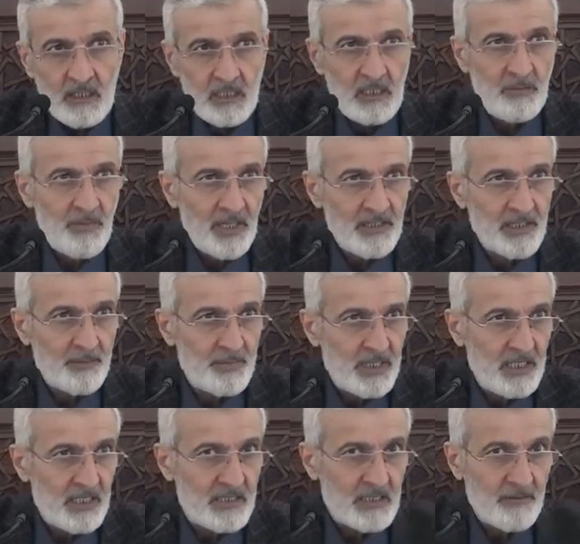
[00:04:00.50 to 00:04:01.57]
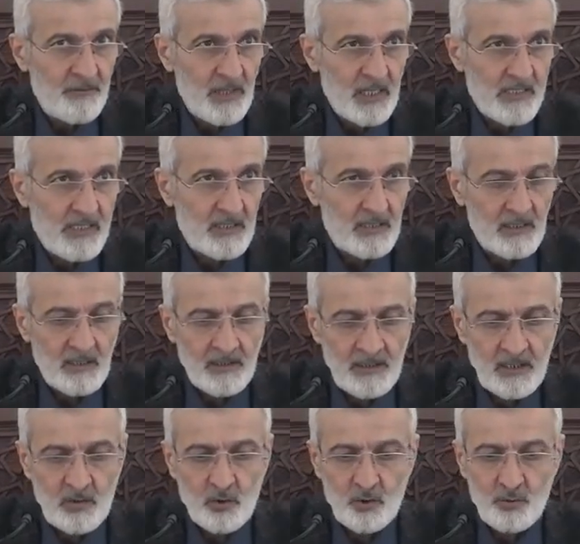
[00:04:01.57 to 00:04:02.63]
imanla birlikte fasıklık
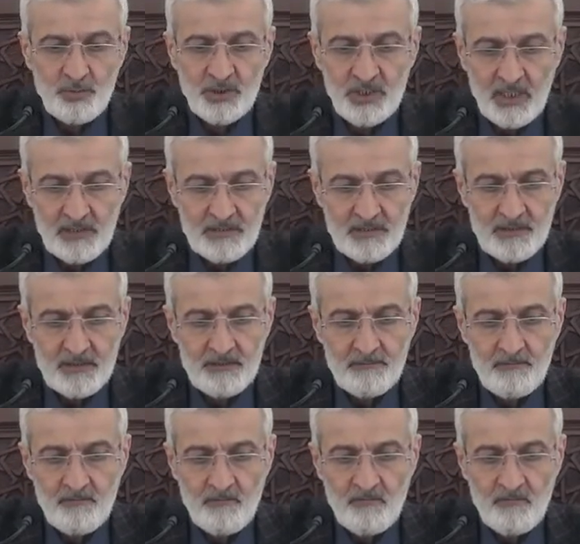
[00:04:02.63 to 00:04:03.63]
ne kötü bir şeydir.